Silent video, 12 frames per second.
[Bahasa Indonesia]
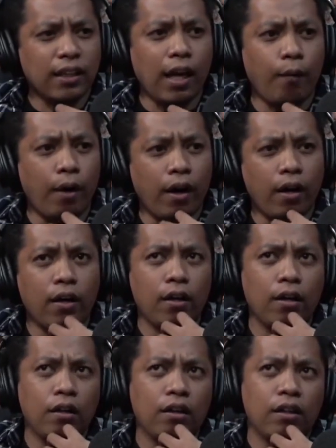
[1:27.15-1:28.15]
ketawa
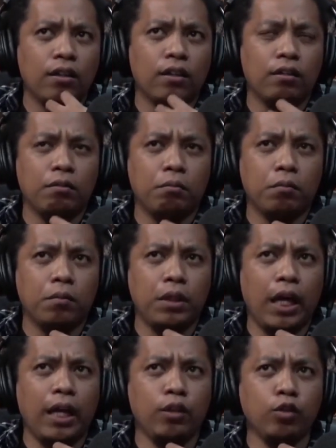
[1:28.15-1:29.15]

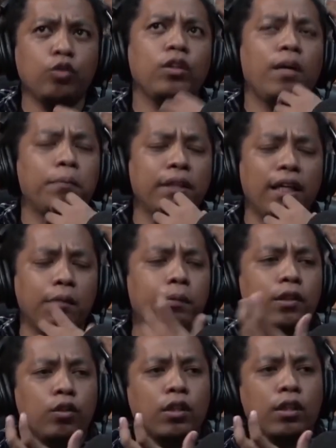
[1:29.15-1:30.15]
ya itu sudah menjadi bentuk